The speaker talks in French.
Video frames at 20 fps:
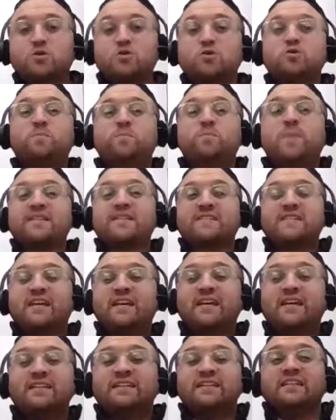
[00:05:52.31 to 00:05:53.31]
Je suis
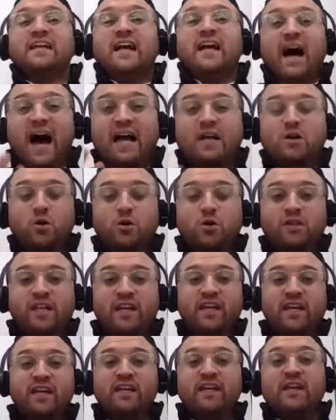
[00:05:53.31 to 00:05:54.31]
passé à
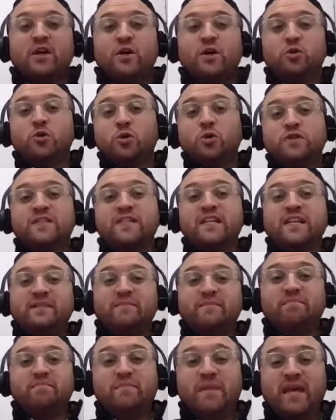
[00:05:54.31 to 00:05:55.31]
côté de
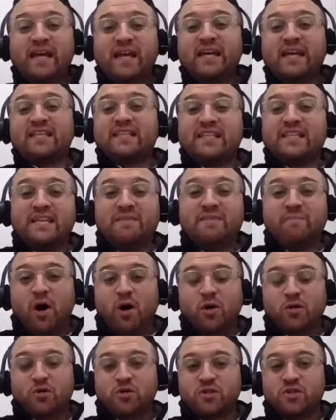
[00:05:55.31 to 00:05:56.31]
ces mérites
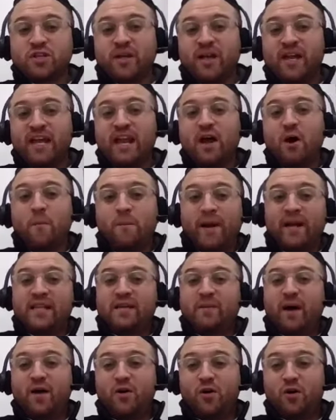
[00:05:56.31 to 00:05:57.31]
immenses. Et là, on parle
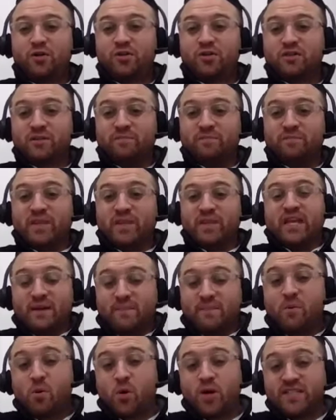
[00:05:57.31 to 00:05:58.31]
des brachot.
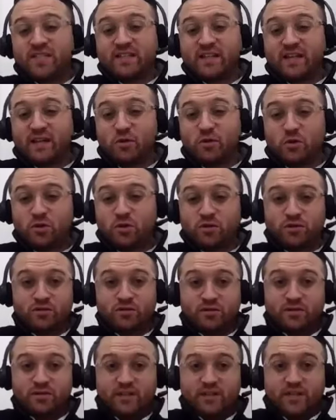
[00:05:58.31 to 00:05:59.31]
Et pourquoi c'est très dur
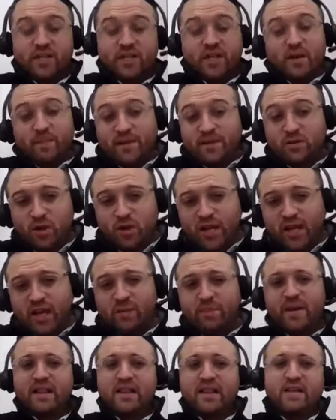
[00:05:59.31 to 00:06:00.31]
Parce qu'on les
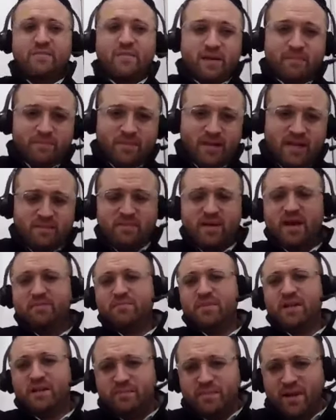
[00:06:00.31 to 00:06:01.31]
répète les mêmes, les
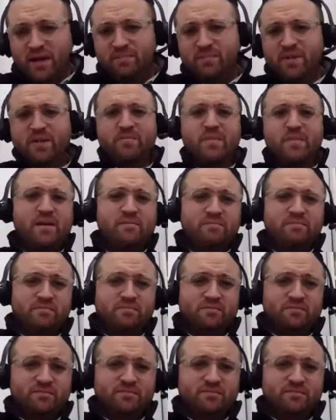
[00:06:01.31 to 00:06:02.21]
mêmes, les mêmes, les mêmes.